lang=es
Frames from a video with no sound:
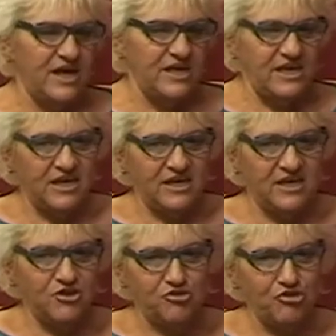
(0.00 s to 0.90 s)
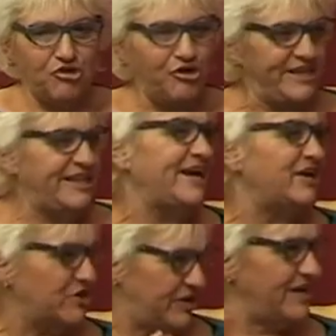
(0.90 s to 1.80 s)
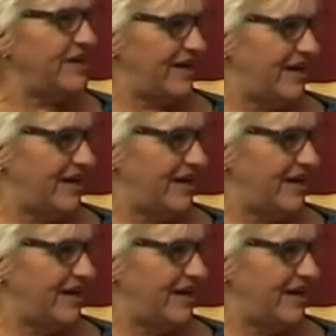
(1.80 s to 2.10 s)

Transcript: y quiero todo lo que tengo, ¿eh? Ah, es